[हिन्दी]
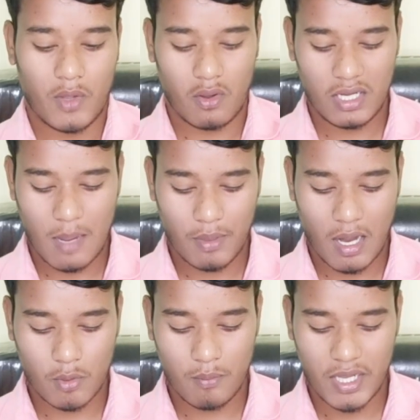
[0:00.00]
और यहाँ
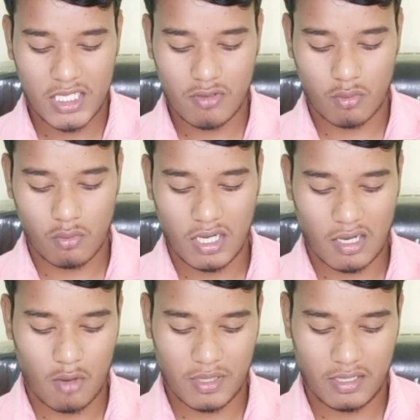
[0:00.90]
पर आपको मैनेज और गूगल
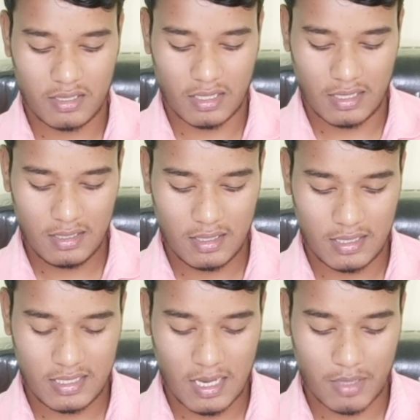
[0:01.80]
अकाउंट पर क्लिक करना
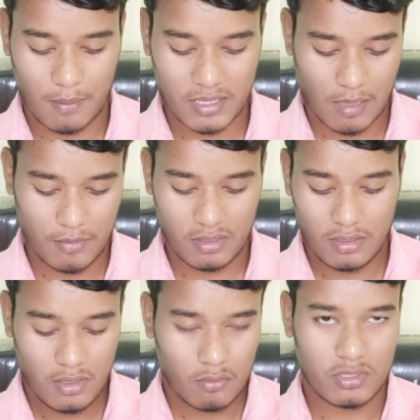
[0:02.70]
एंड यहाँ पर आपके सामने
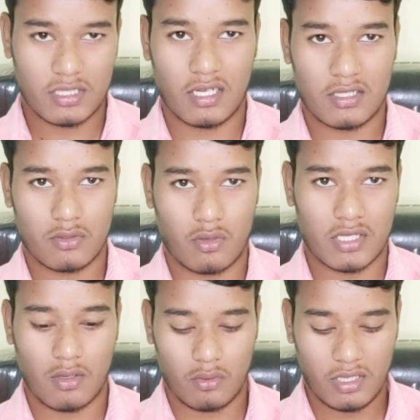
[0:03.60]
कुछ इस तरीके से
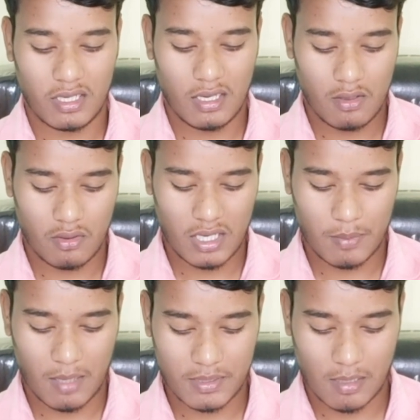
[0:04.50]
थोड़ा सा लोडिंग लगा और
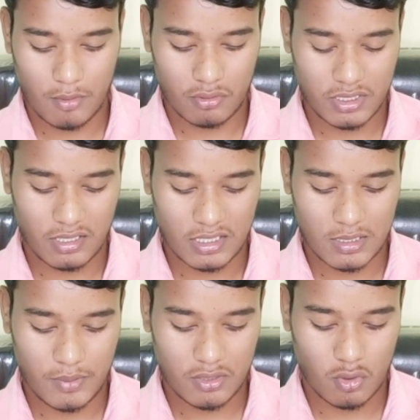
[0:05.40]
यहाँ पर आपके सामने कुछ इस तरीके
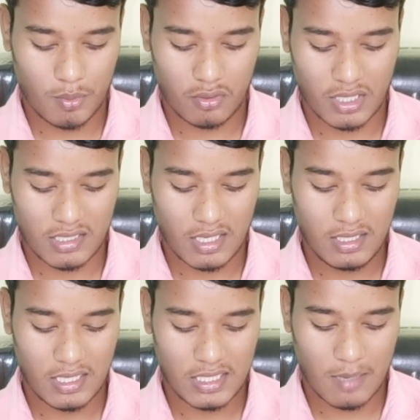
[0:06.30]
से पेज ओपन होकर
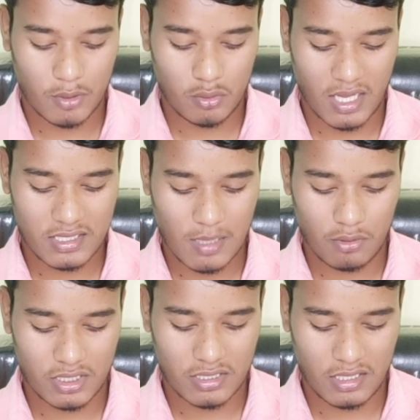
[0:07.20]
जाएगा एंड यहाँ पर दोबारा से
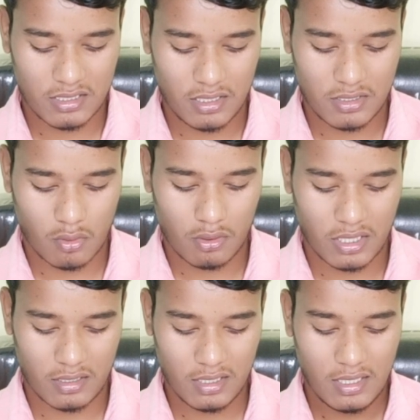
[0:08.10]
आप लोग इस तरीके से स्क्रॉल
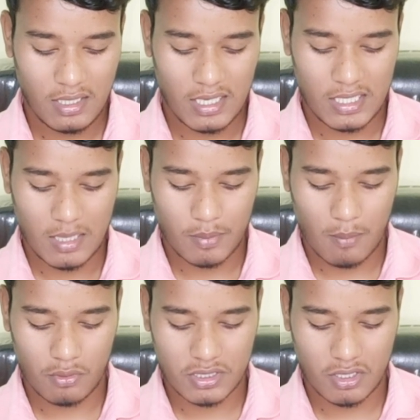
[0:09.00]
करेंगे एंड यहाँ
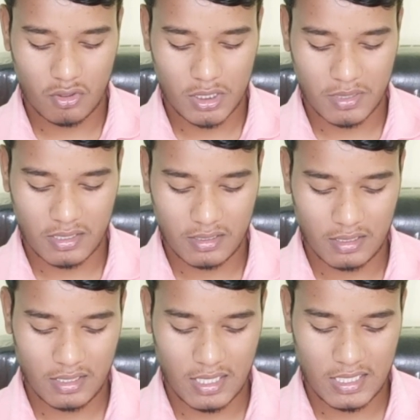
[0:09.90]
पर आप लोग सिक्योरिटी पर क्लिक
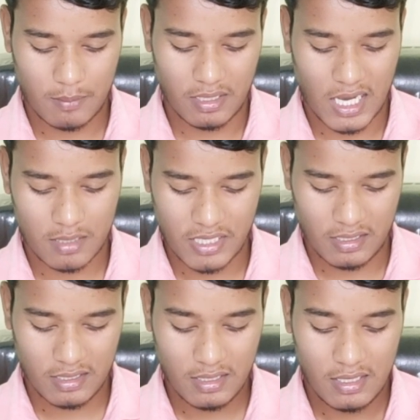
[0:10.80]
करेंगे एंड यहाँ पर लास्ट में
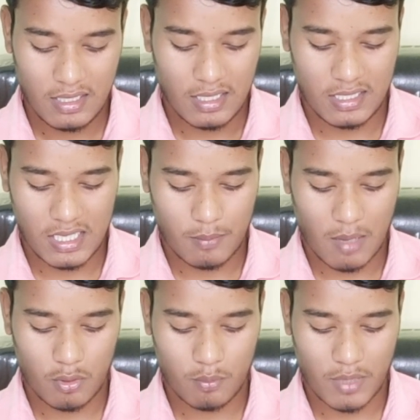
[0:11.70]
जाएंगे एंड यहाँ
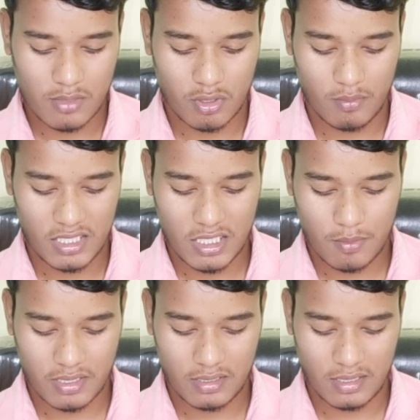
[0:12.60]
पर आप लोग पासवर्ड
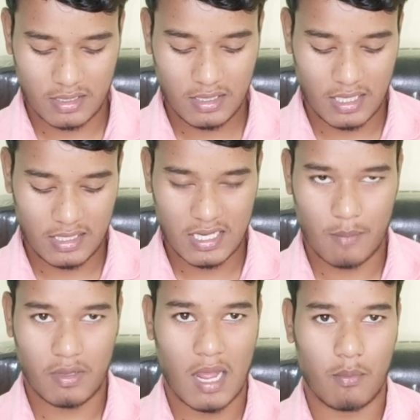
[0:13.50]
मैनेजर पर क्लिक करेंगे एंड
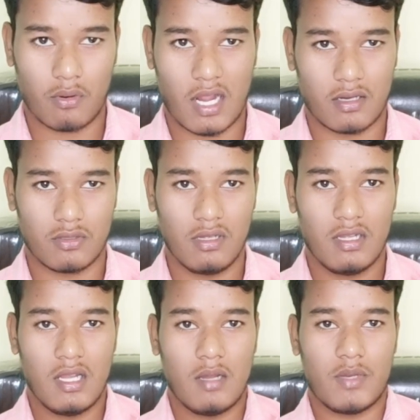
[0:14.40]
यहाँ पर आप लोग आकर जो
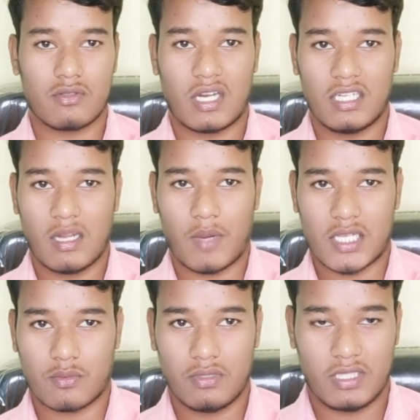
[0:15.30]
है फेसबुक आई का
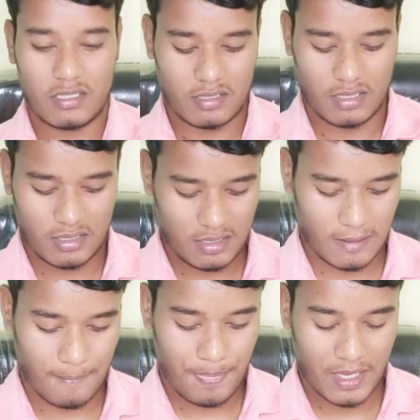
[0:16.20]
पासवर्ड देख सकते हैं
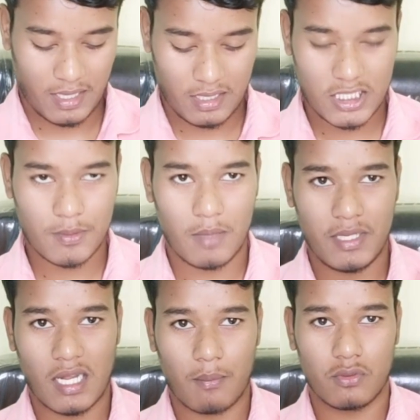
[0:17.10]
ठीक है एंड इस पर भी अगर